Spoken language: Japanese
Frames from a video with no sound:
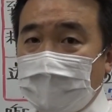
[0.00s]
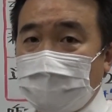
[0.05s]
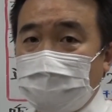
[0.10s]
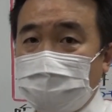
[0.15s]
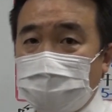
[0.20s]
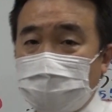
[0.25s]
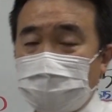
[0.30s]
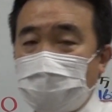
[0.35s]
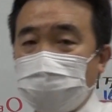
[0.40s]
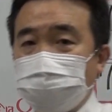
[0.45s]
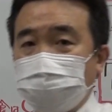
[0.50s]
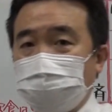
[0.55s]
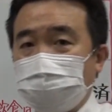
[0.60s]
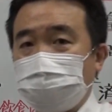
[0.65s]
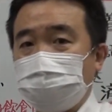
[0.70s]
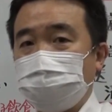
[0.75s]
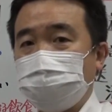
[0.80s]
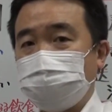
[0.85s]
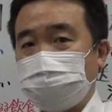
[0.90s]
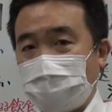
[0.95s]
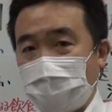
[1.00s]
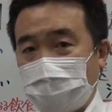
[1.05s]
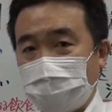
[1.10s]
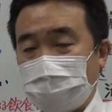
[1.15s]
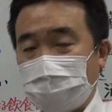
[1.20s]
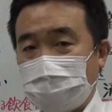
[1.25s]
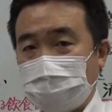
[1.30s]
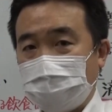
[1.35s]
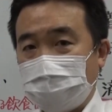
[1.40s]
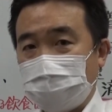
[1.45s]
えー、各都道府
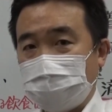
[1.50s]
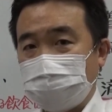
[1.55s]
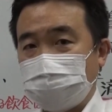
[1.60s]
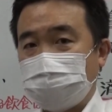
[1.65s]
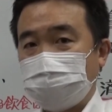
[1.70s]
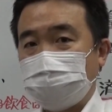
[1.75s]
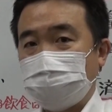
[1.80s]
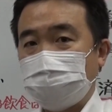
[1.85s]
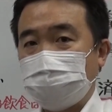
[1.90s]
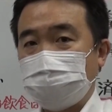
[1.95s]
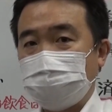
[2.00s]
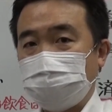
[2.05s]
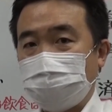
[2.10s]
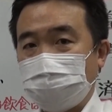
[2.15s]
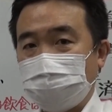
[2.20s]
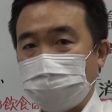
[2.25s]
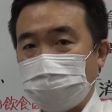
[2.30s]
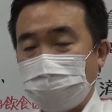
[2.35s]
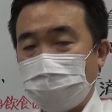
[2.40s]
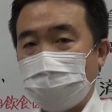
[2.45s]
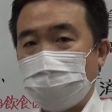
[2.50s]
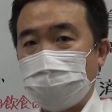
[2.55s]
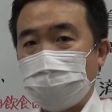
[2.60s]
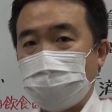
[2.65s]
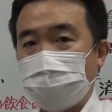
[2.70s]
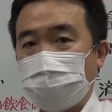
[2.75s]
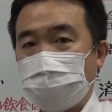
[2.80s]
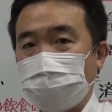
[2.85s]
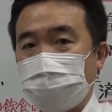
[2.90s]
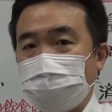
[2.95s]
県、えー、市町村
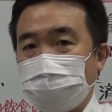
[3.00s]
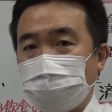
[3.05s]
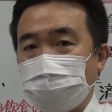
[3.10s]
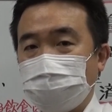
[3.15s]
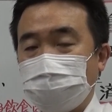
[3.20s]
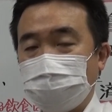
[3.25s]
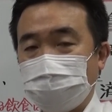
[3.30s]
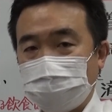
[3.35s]
の